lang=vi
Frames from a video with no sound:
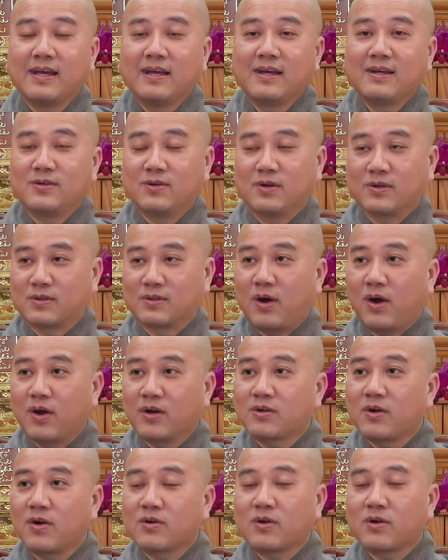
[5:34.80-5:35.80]
rồi
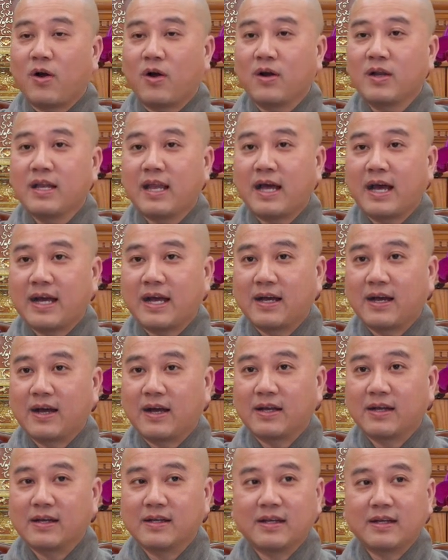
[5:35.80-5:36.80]
cõi có cõi
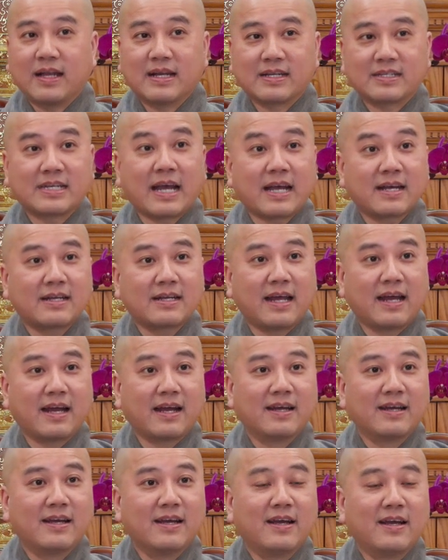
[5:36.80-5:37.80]
là là sắc nè,
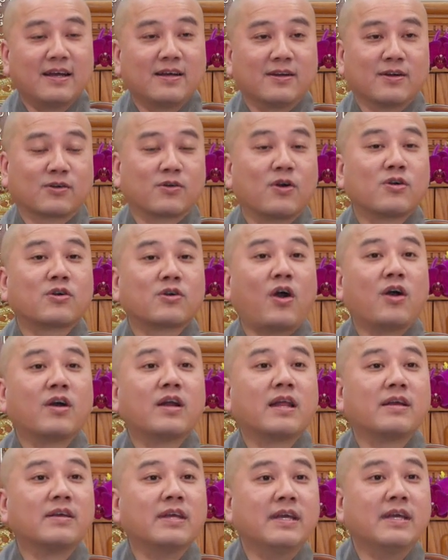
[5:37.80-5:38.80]
rồi có
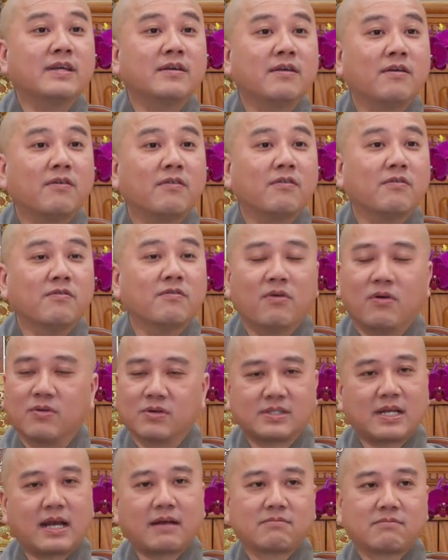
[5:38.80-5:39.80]
cõi là gì?
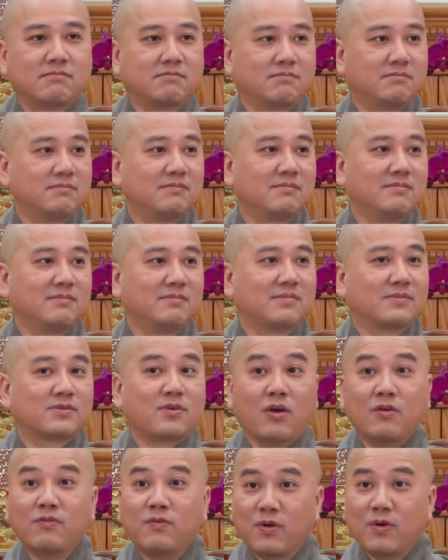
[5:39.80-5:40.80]
Vô sắc.
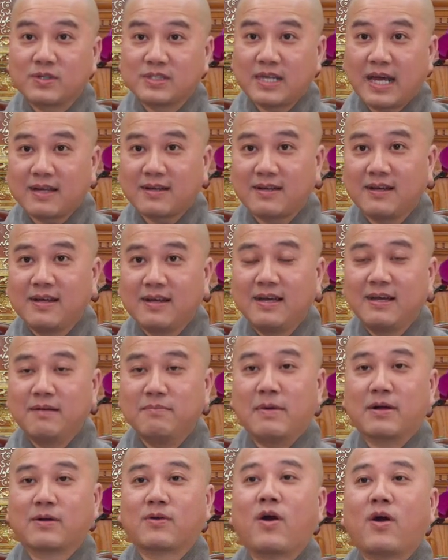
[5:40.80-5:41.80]
Cõi vô sắc
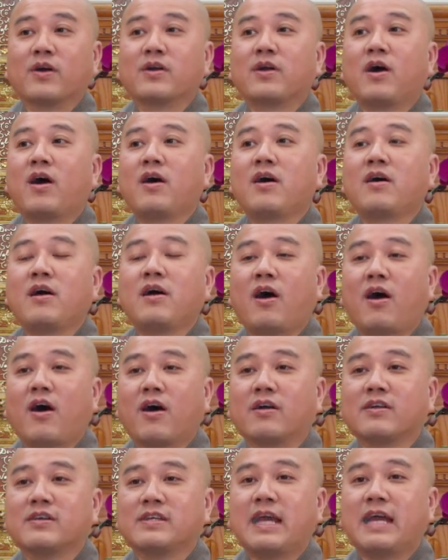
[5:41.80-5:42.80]
mà cõi đó
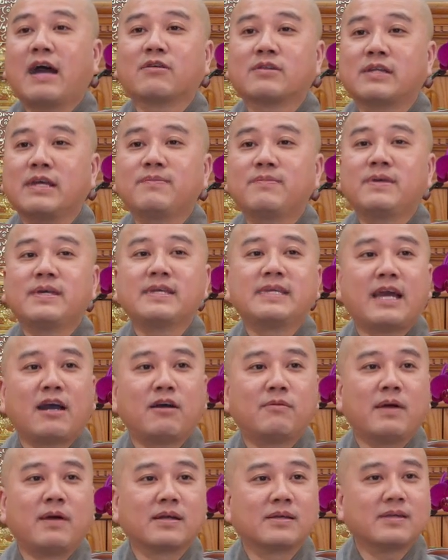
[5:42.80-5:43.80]
họ giao tiếp với
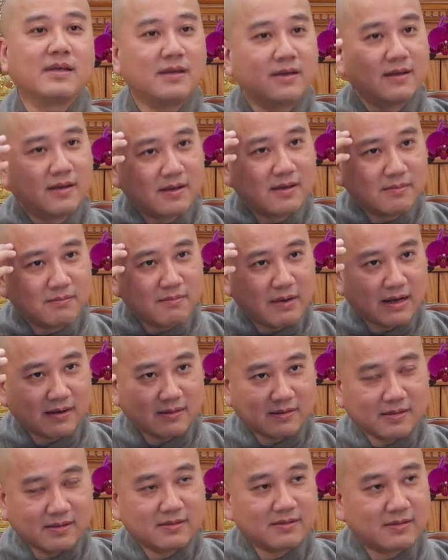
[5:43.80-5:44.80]
nhau bằng gì? Bằng
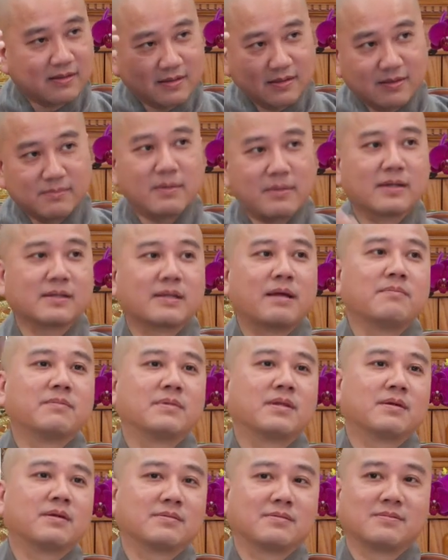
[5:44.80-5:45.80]
tư tưởng, bằng tâm
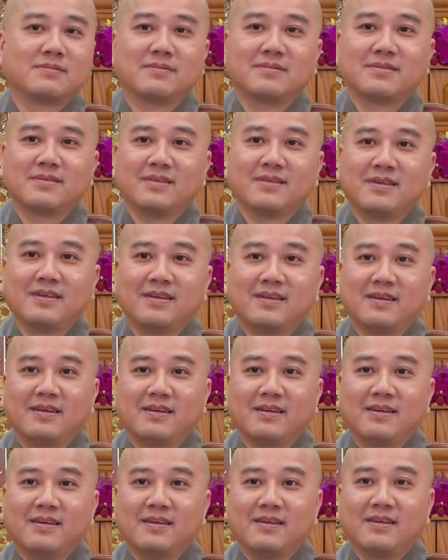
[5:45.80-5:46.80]
thức
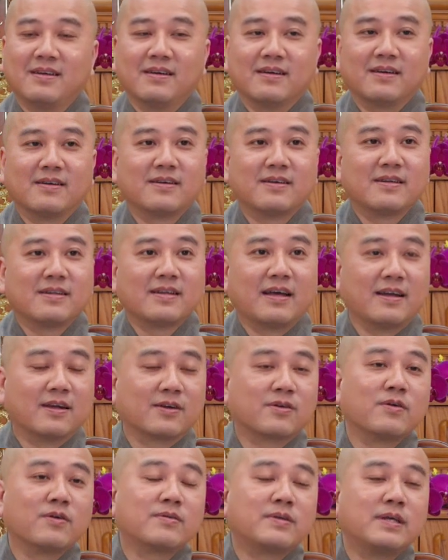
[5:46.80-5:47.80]
đó. Thật
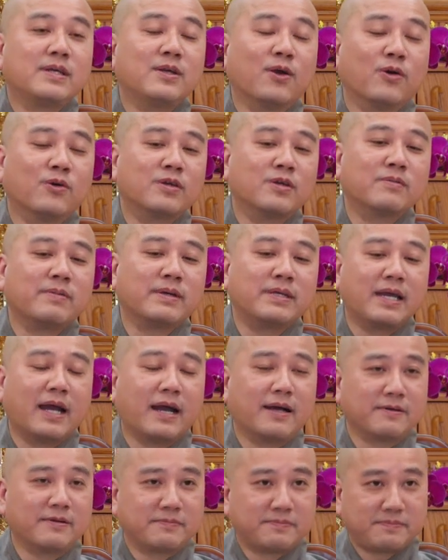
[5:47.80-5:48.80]
là có thí dụ như bây giờ